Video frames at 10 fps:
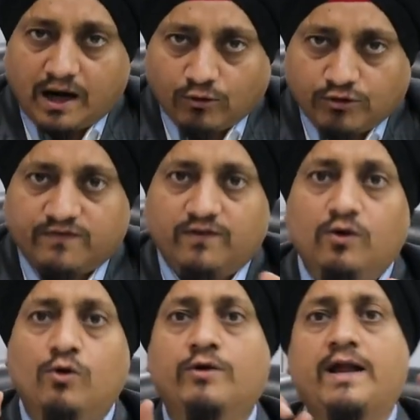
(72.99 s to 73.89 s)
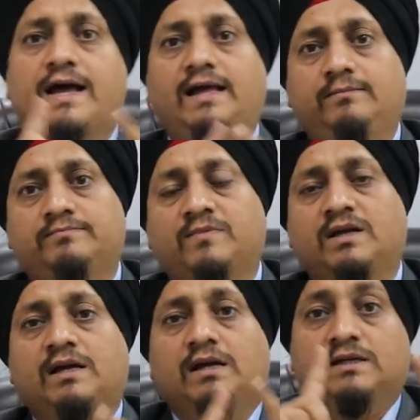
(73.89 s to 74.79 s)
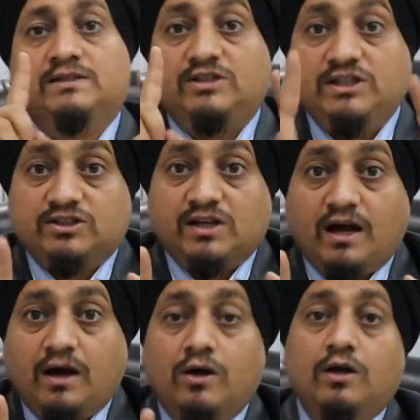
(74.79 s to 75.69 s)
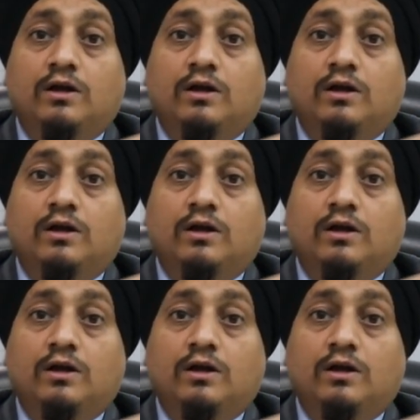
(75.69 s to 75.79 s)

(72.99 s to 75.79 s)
आउटफ्लो होना है तीसरा